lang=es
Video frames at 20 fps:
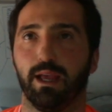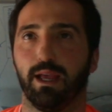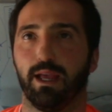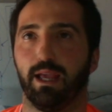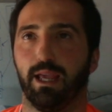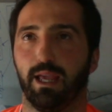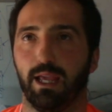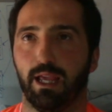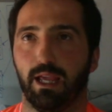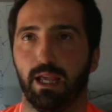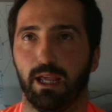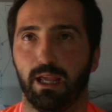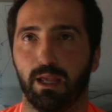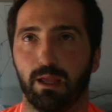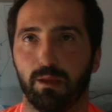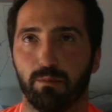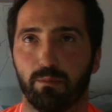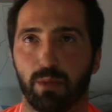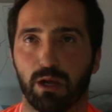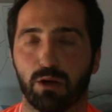
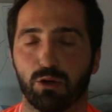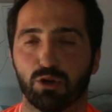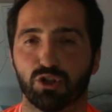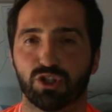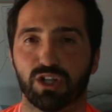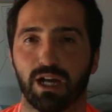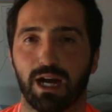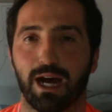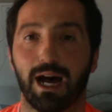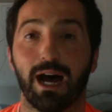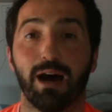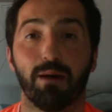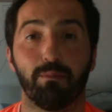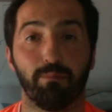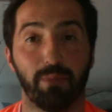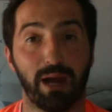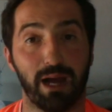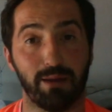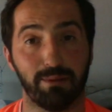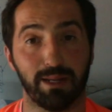Eh, más cosas.
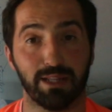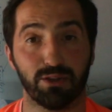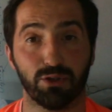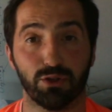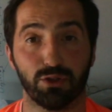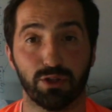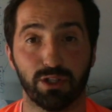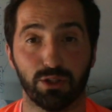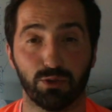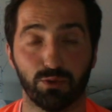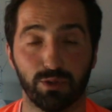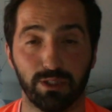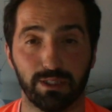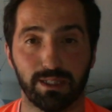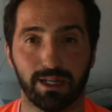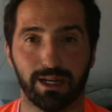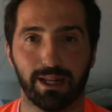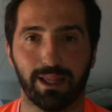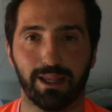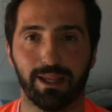Ah, hablando de
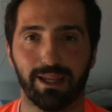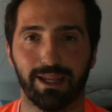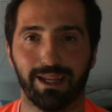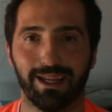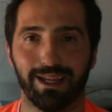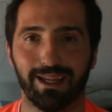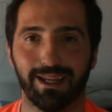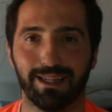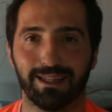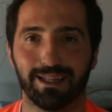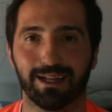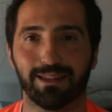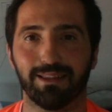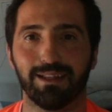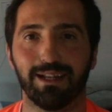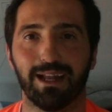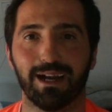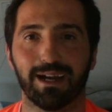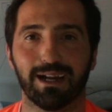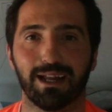Twitter, eh, darle
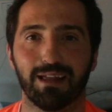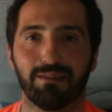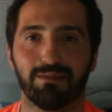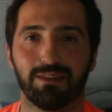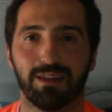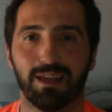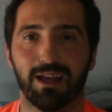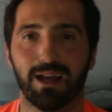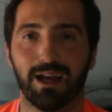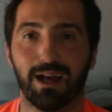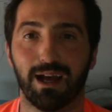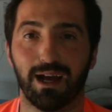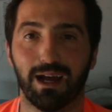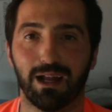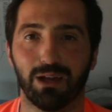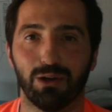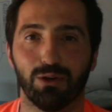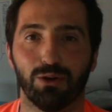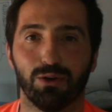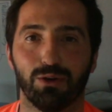las gracias a
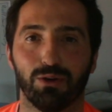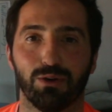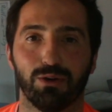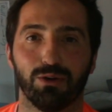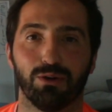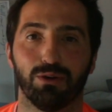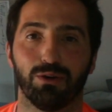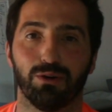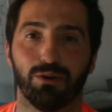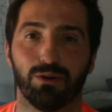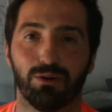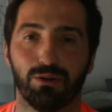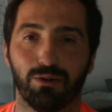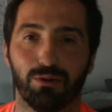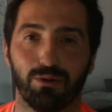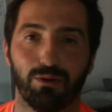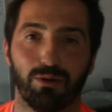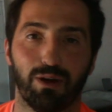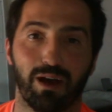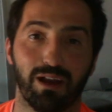
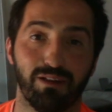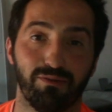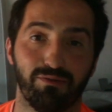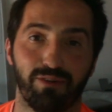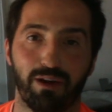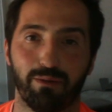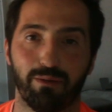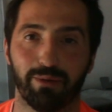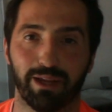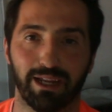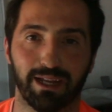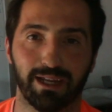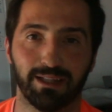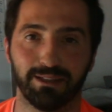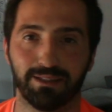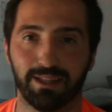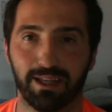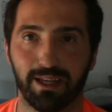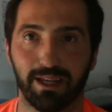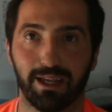al
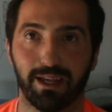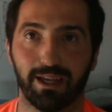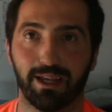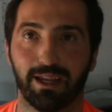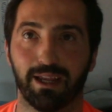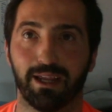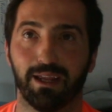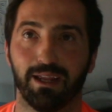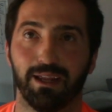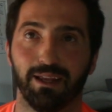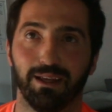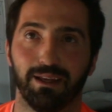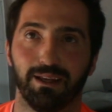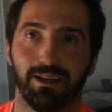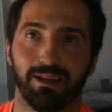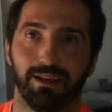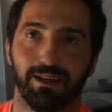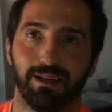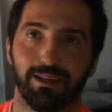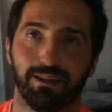fabricante
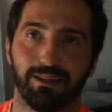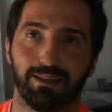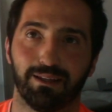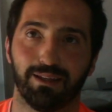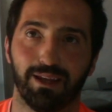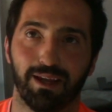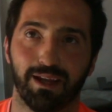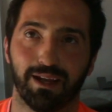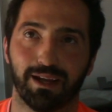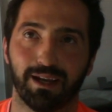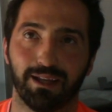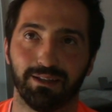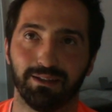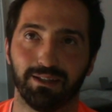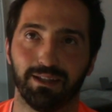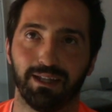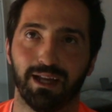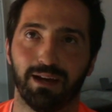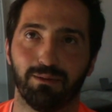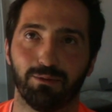este
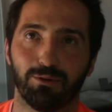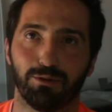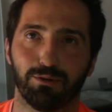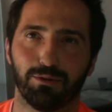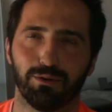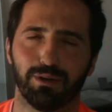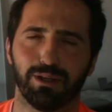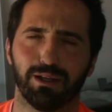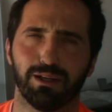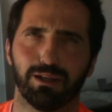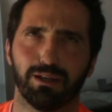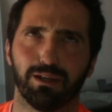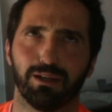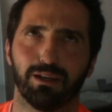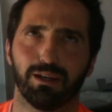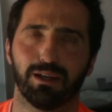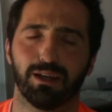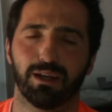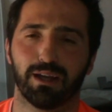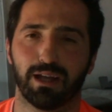escandinavo
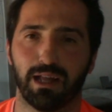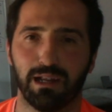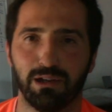eh,